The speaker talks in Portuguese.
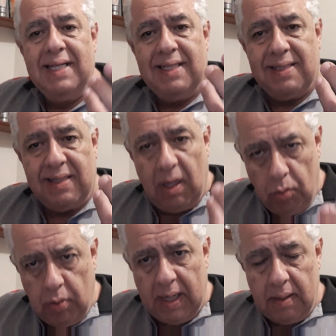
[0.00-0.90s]

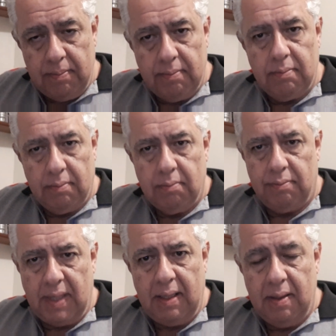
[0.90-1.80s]
segura
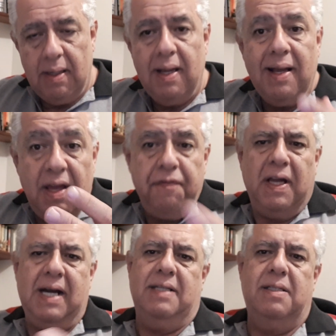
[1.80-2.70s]
né, e
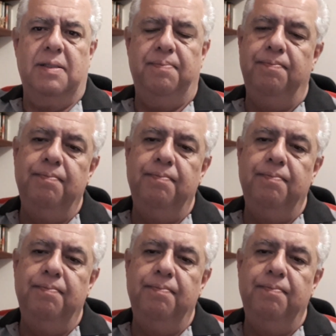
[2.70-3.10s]
eficaz.